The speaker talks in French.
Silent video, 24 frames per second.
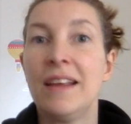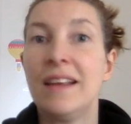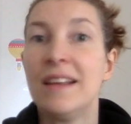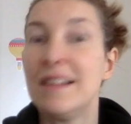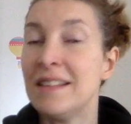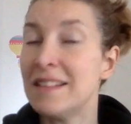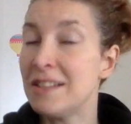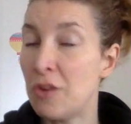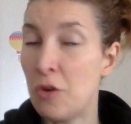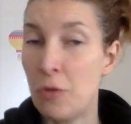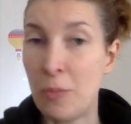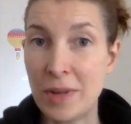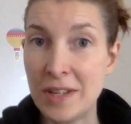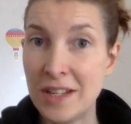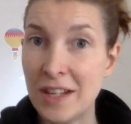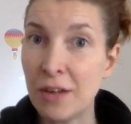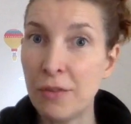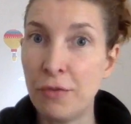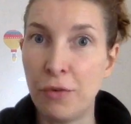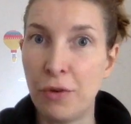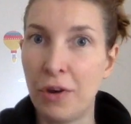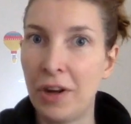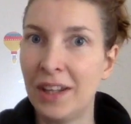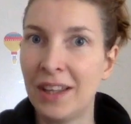Ça veut pas dire que vous
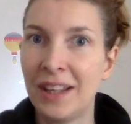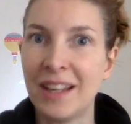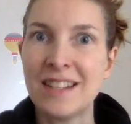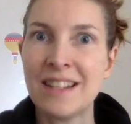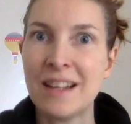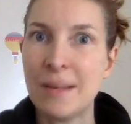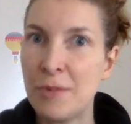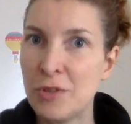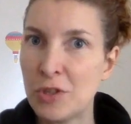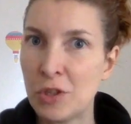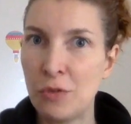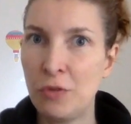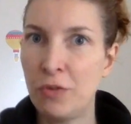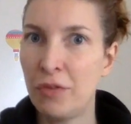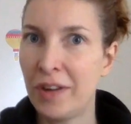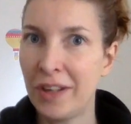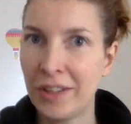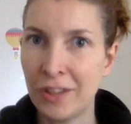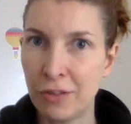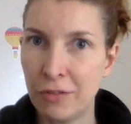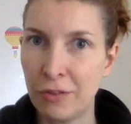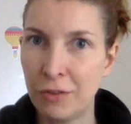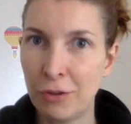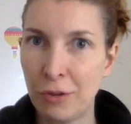regretterez jamais ce que vous ferez
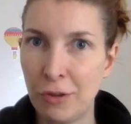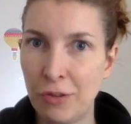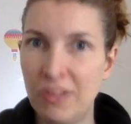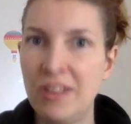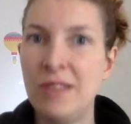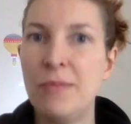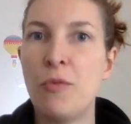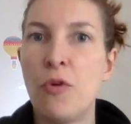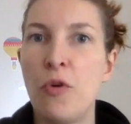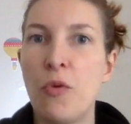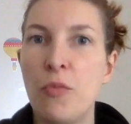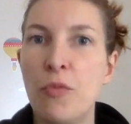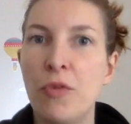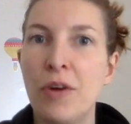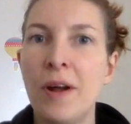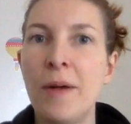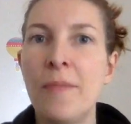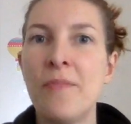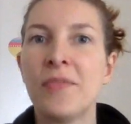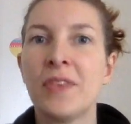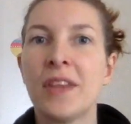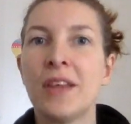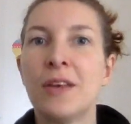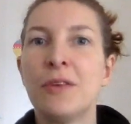dans votre vie, mais au moins
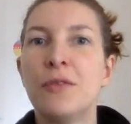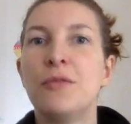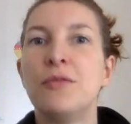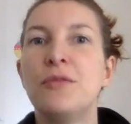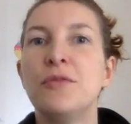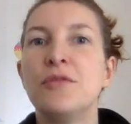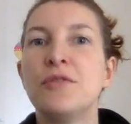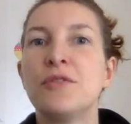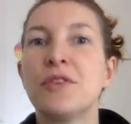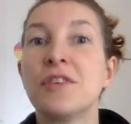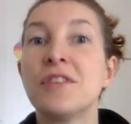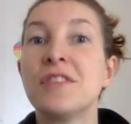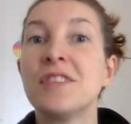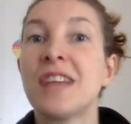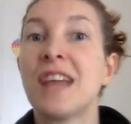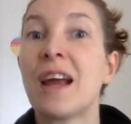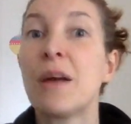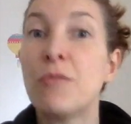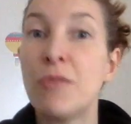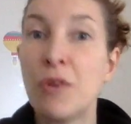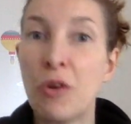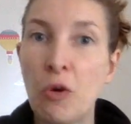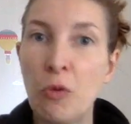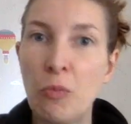vous vous sentirez
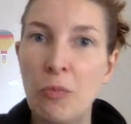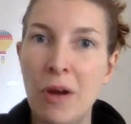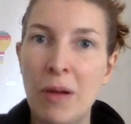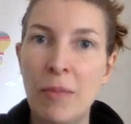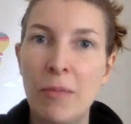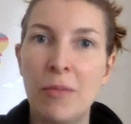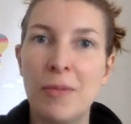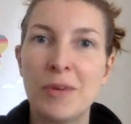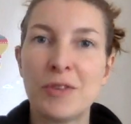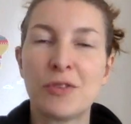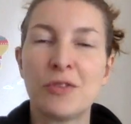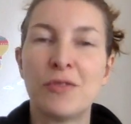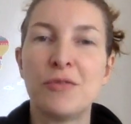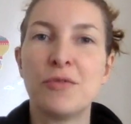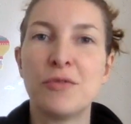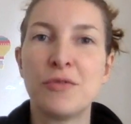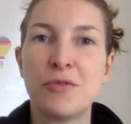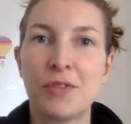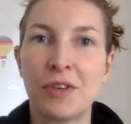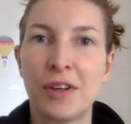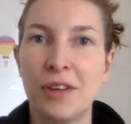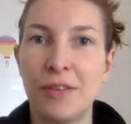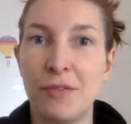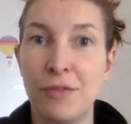moins coupable parce que vous
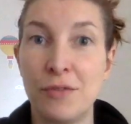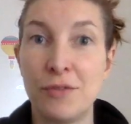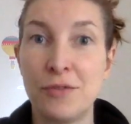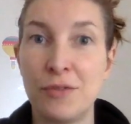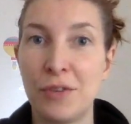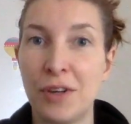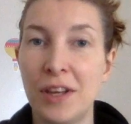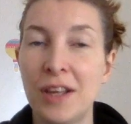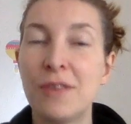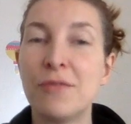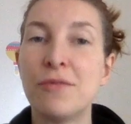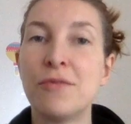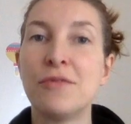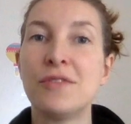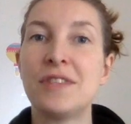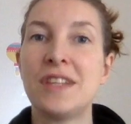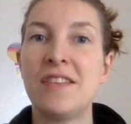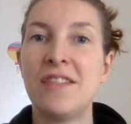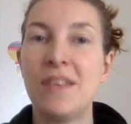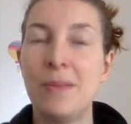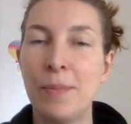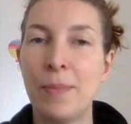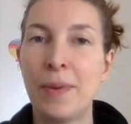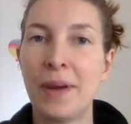saurez, vous saurez que vous
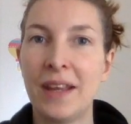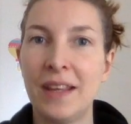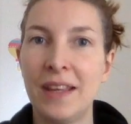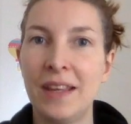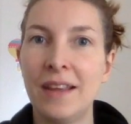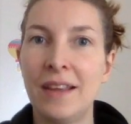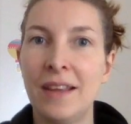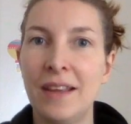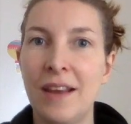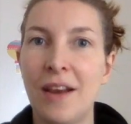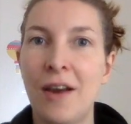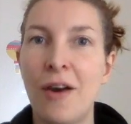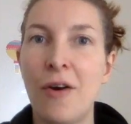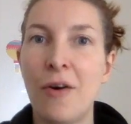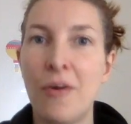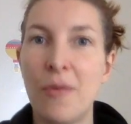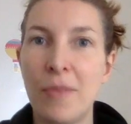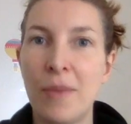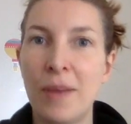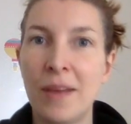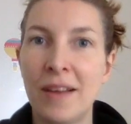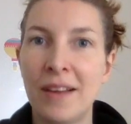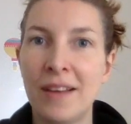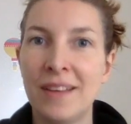avez pris en
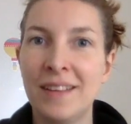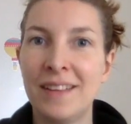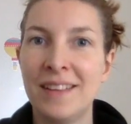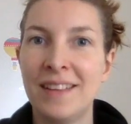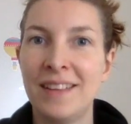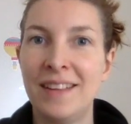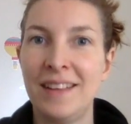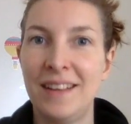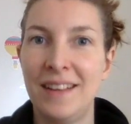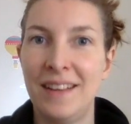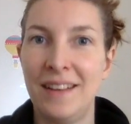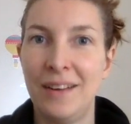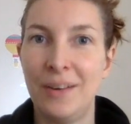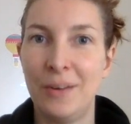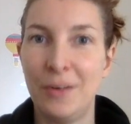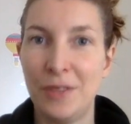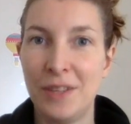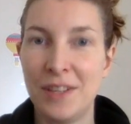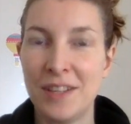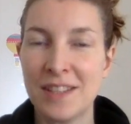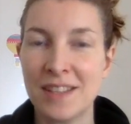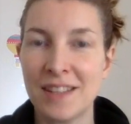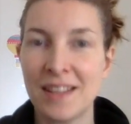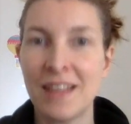main le
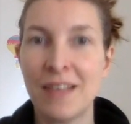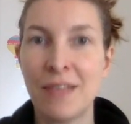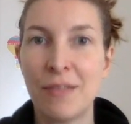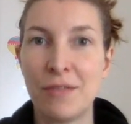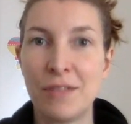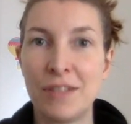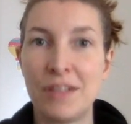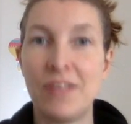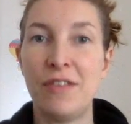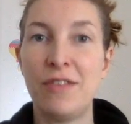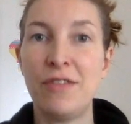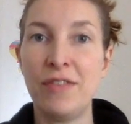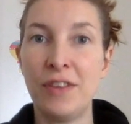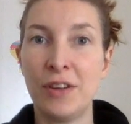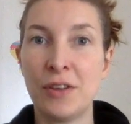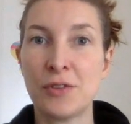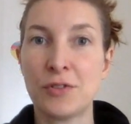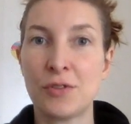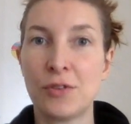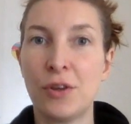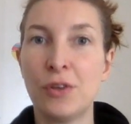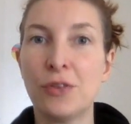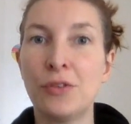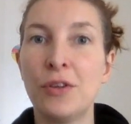destin et que vous avez fait en
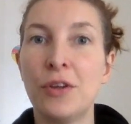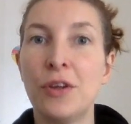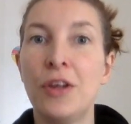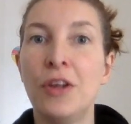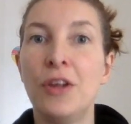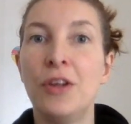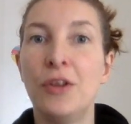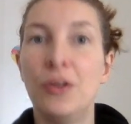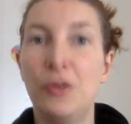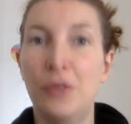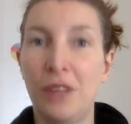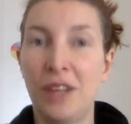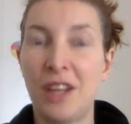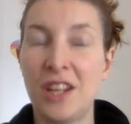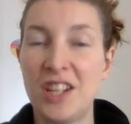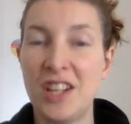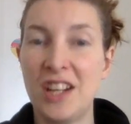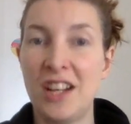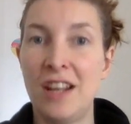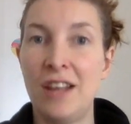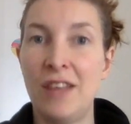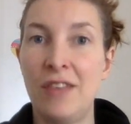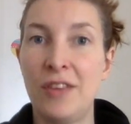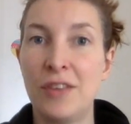sorte de réagir de
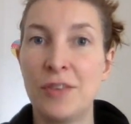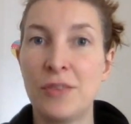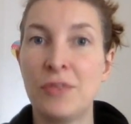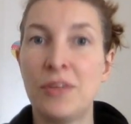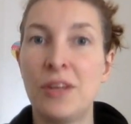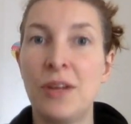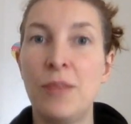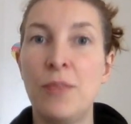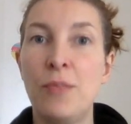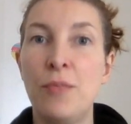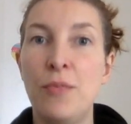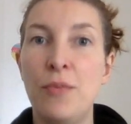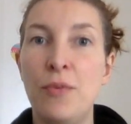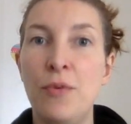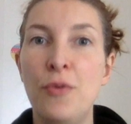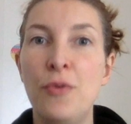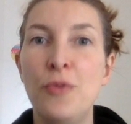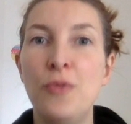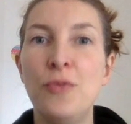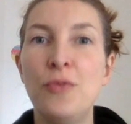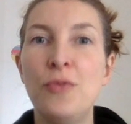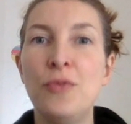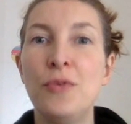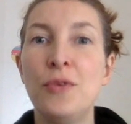la façon la
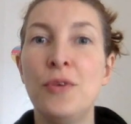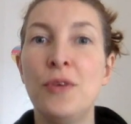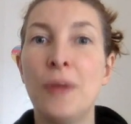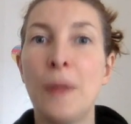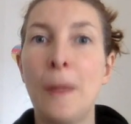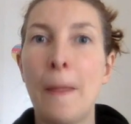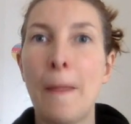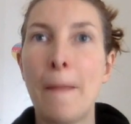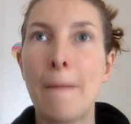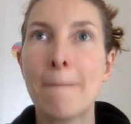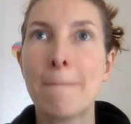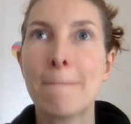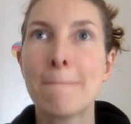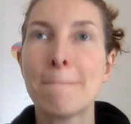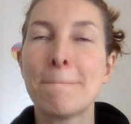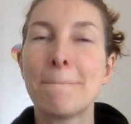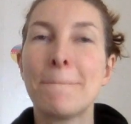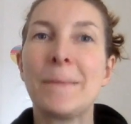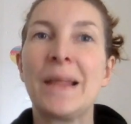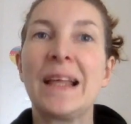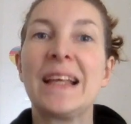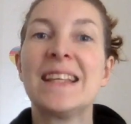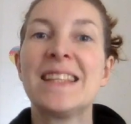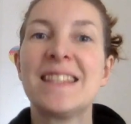plus
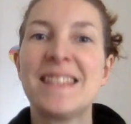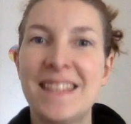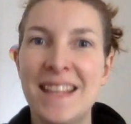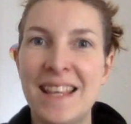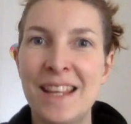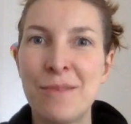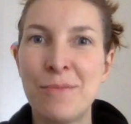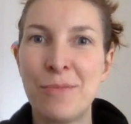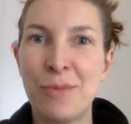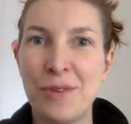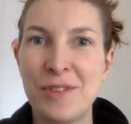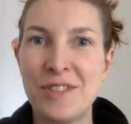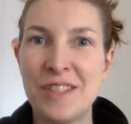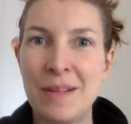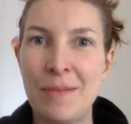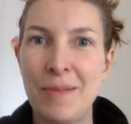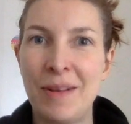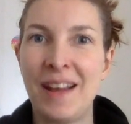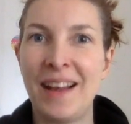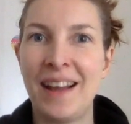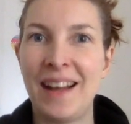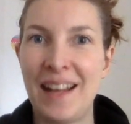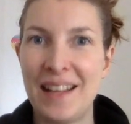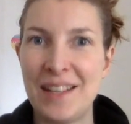saine possible
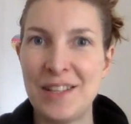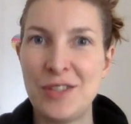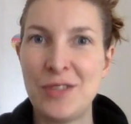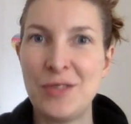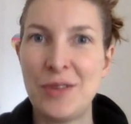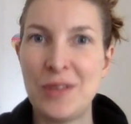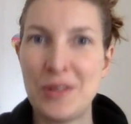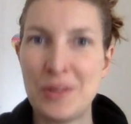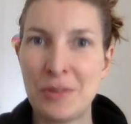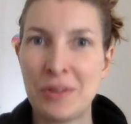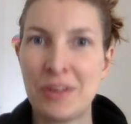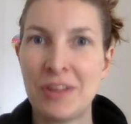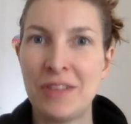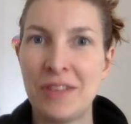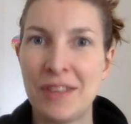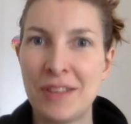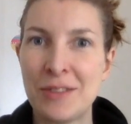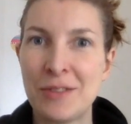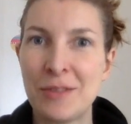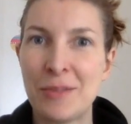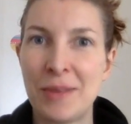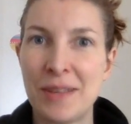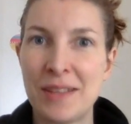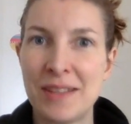à la situation qui vient de
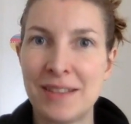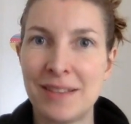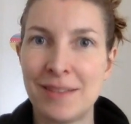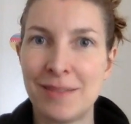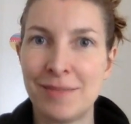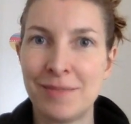se passer.